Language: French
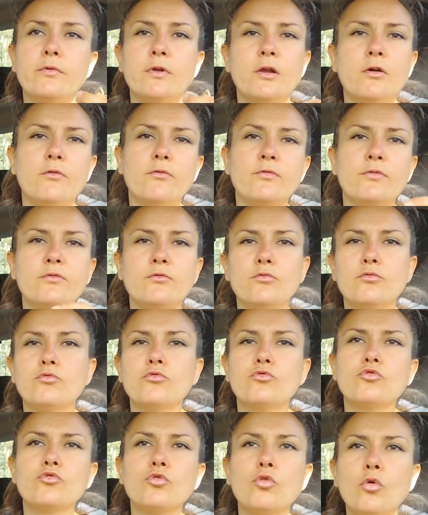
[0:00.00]
voilà, envie de
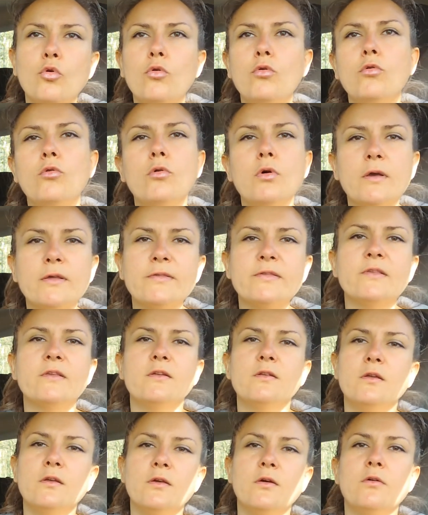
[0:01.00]
trop
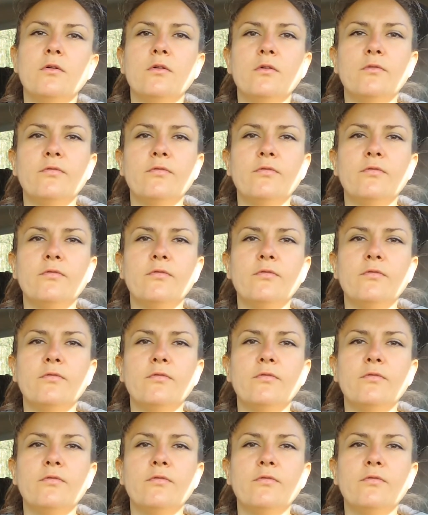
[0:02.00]
rester...